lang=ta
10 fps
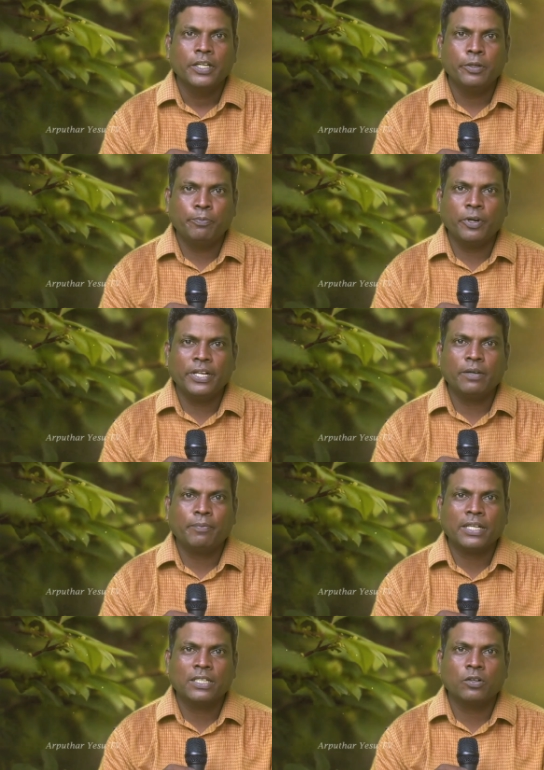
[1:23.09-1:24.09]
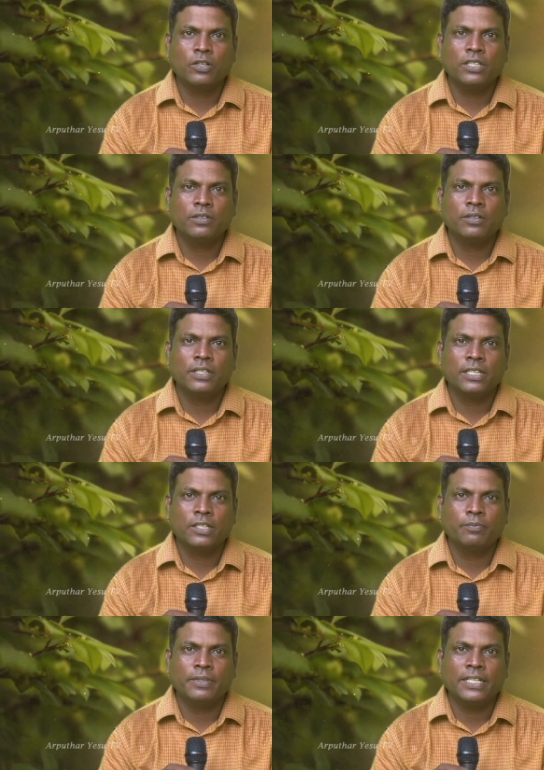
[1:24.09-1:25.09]
இப்போ நீங்கள் பார்த்து கொண்டு
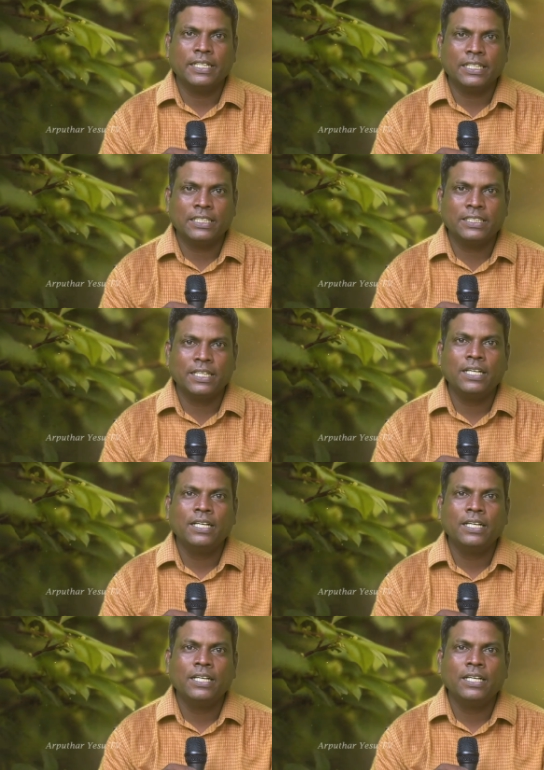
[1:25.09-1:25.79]
இருக்கும் இந்த நிகழ்ச்சியை